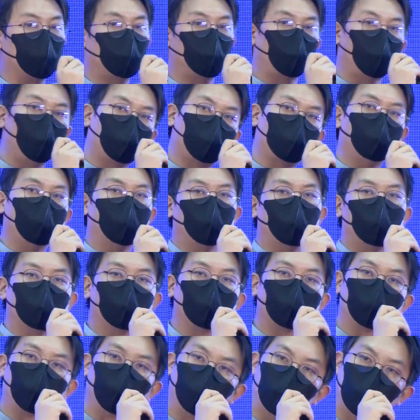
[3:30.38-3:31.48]
거를 또 중앙화
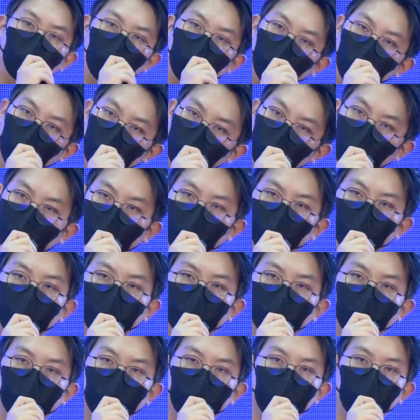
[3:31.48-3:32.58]
스토리에 백업으로
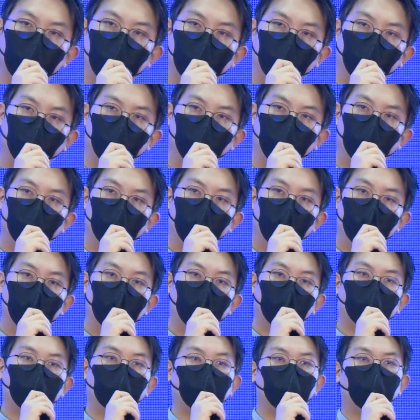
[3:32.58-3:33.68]
저장을 하고
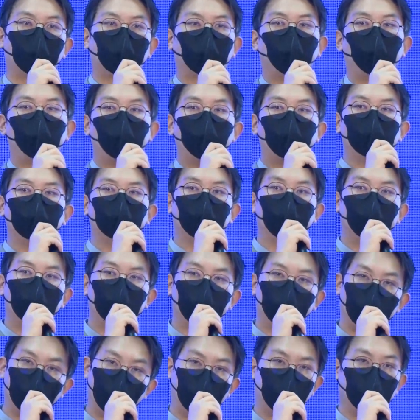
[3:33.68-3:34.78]
그리고 더 안전에
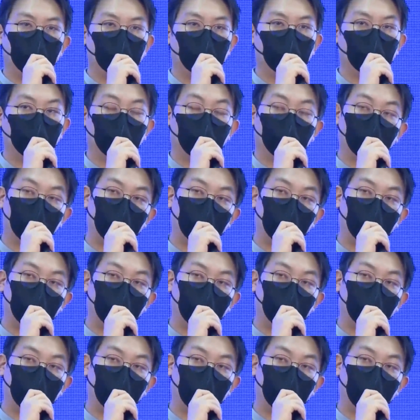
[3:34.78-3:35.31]
기이는,